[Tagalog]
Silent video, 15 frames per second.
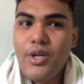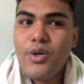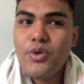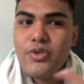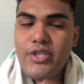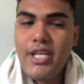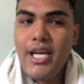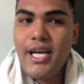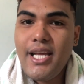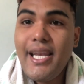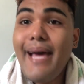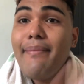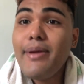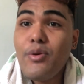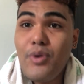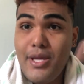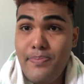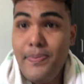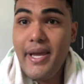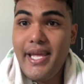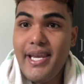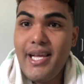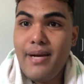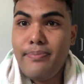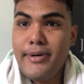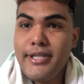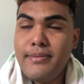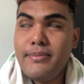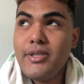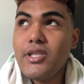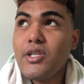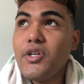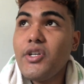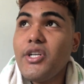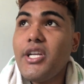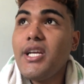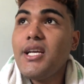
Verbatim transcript: unya na may wifi ang apartment god